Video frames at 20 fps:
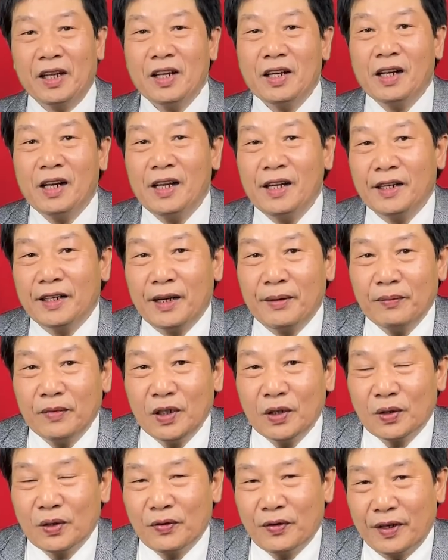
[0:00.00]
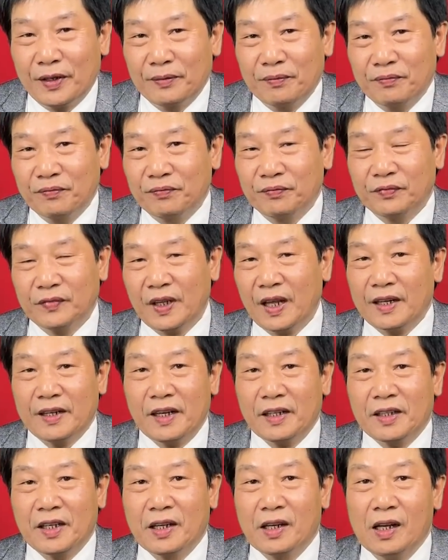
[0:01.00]
thiêng liêng lắm thưa quý vị ngày
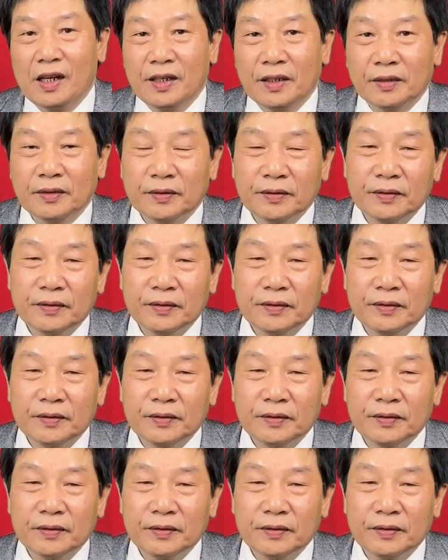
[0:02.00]
rất thiêng liêng